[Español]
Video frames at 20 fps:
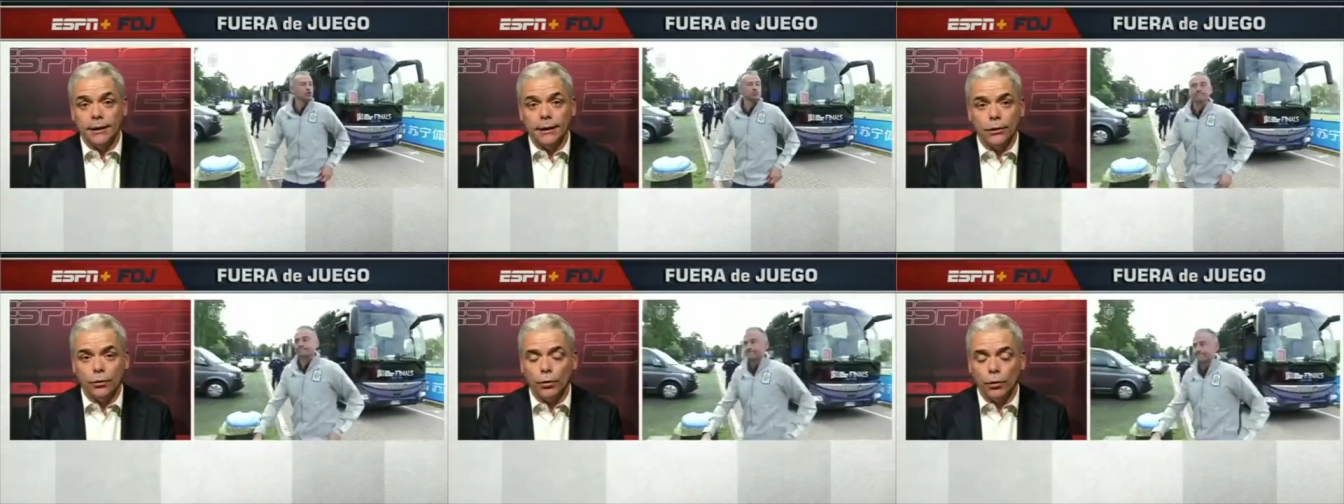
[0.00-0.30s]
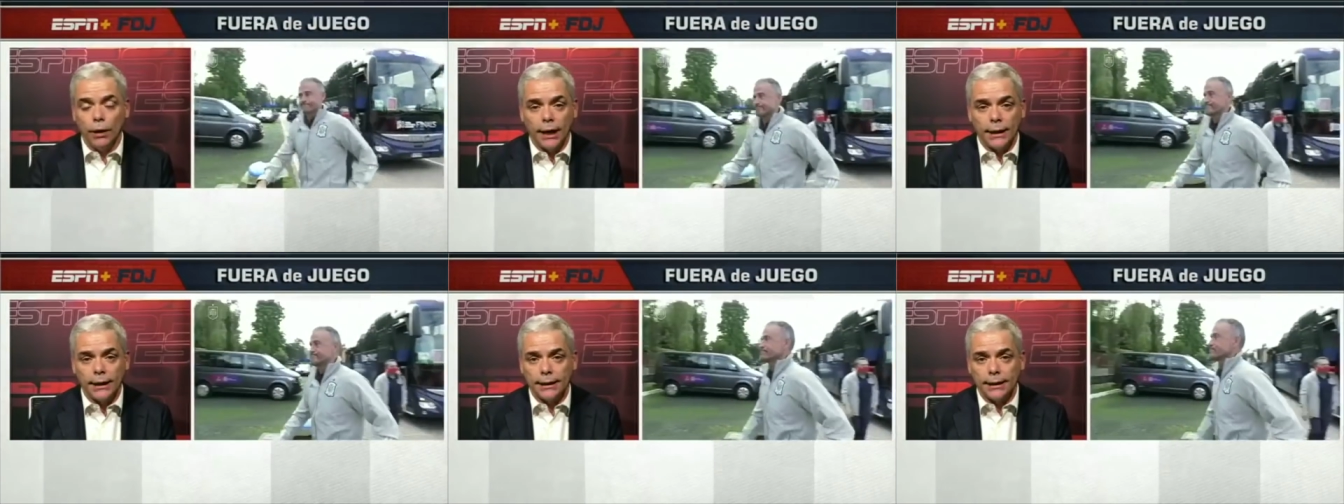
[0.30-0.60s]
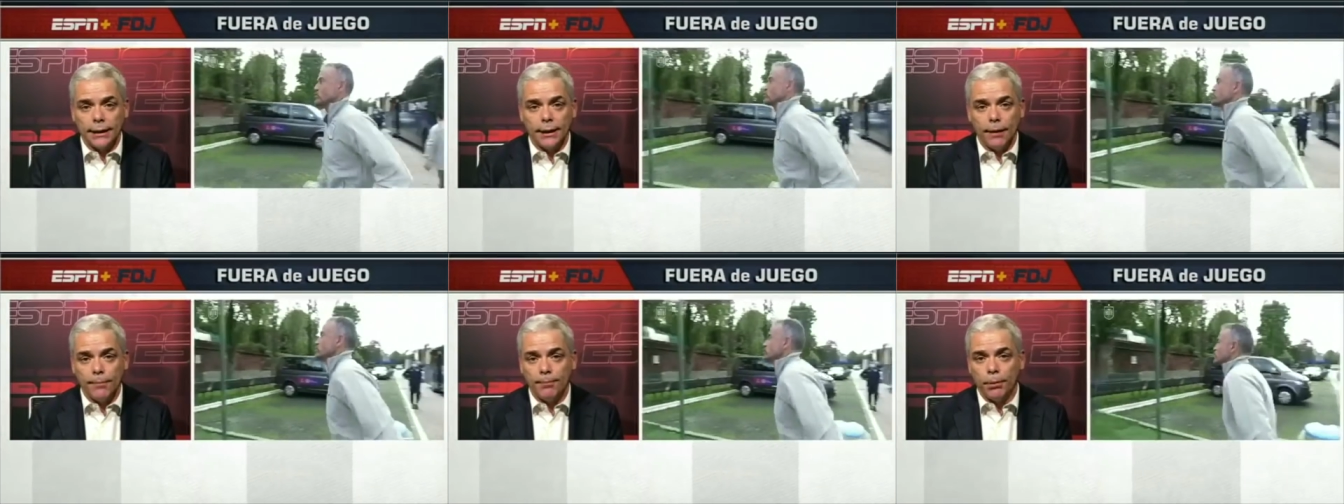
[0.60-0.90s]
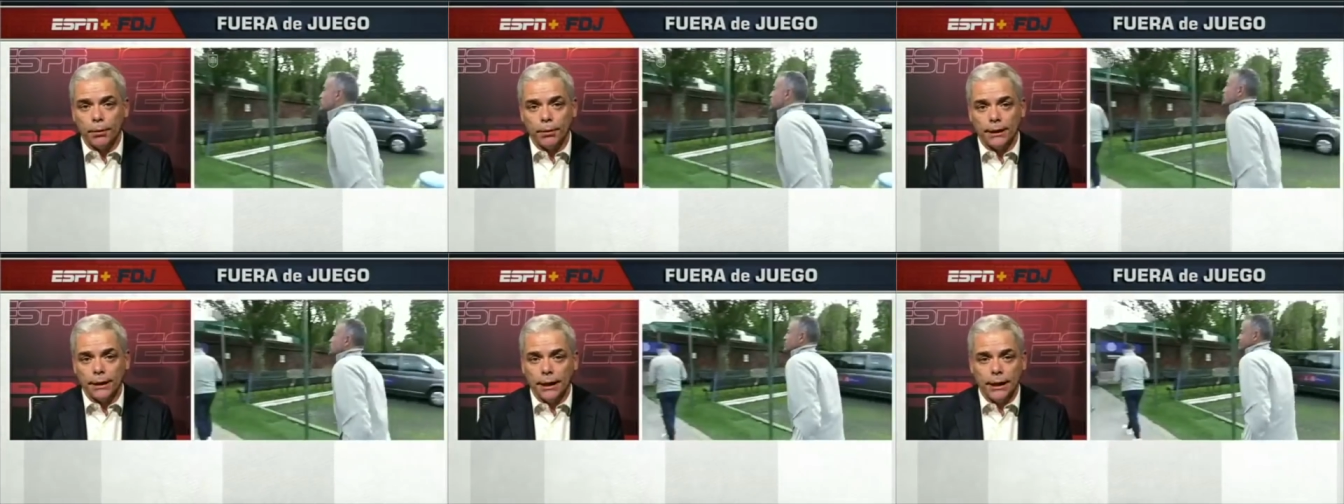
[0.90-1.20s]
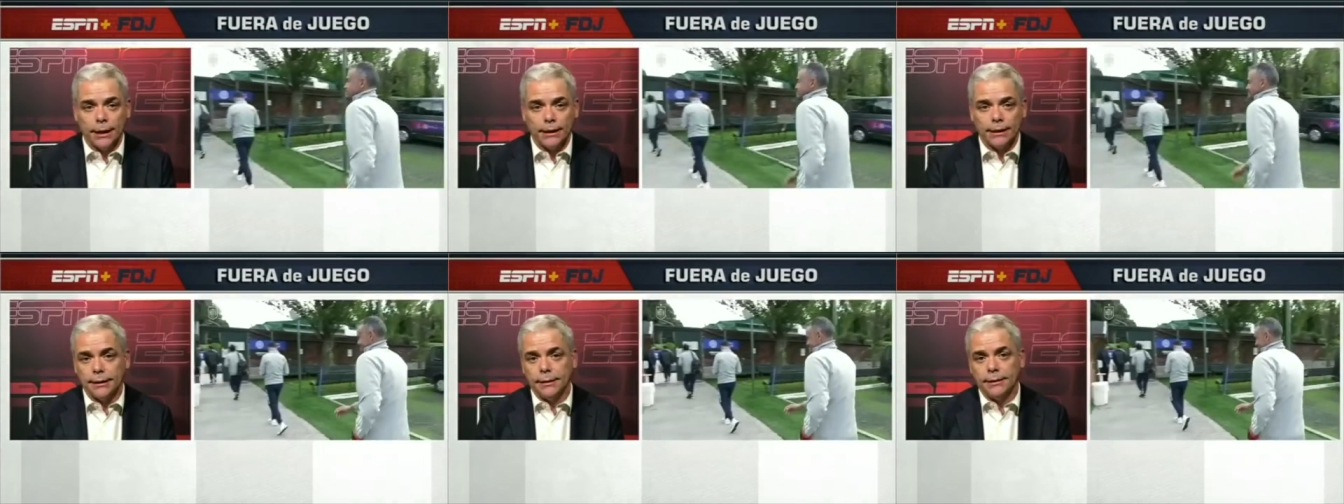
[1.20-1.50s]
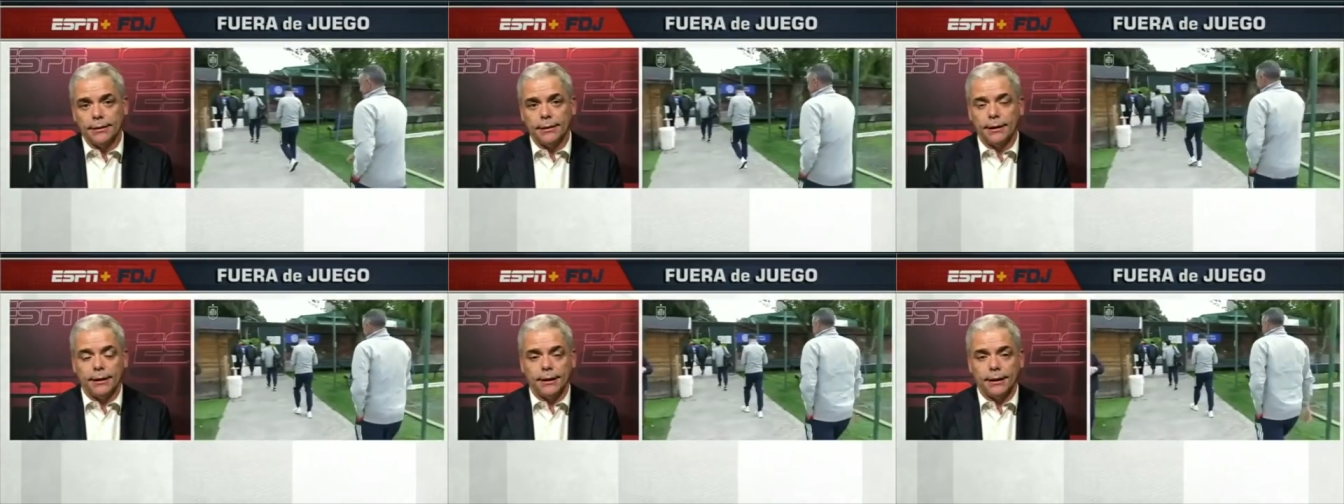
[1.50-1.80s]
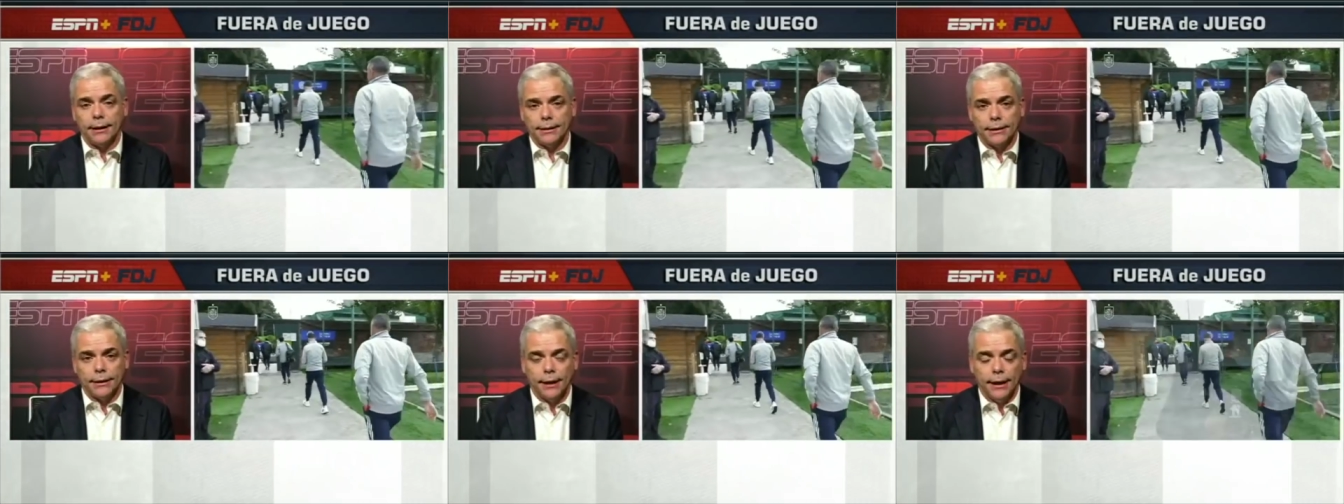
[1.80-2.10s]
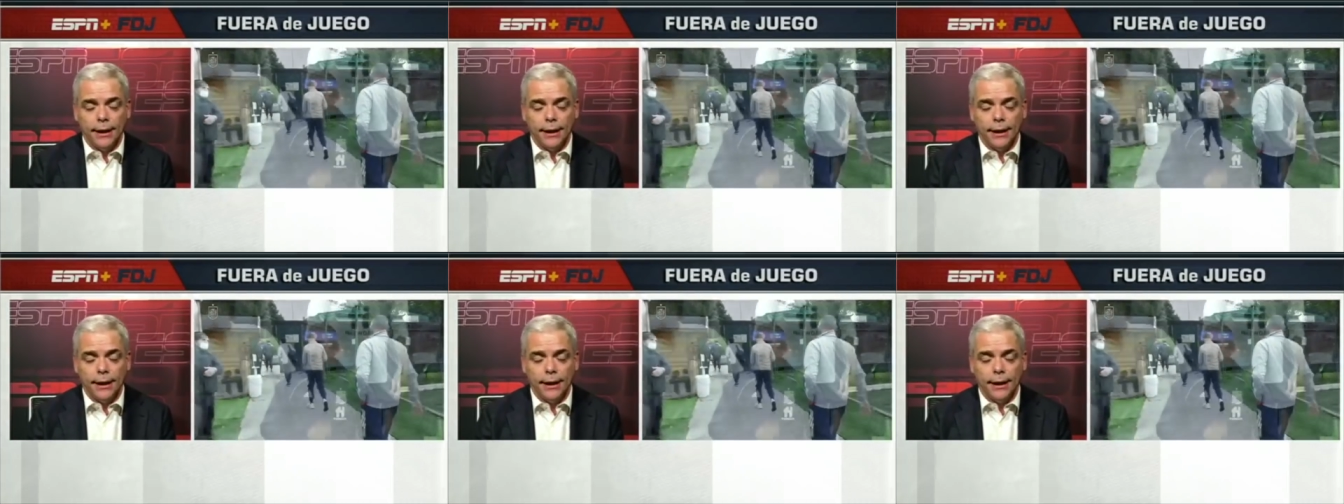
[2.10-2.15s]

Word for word: titulares, le dan portadas y dicen que es